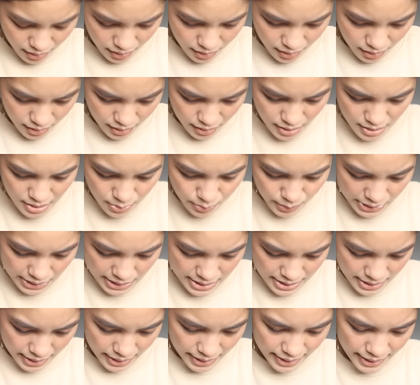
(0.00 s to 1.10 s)
And then this one
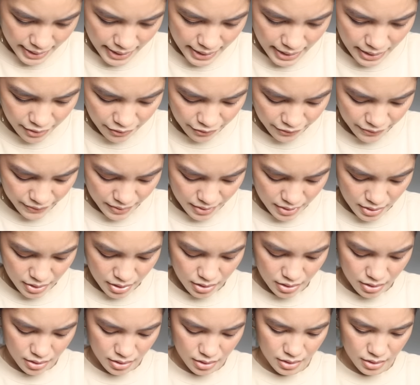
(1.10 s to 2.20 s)
is a gift.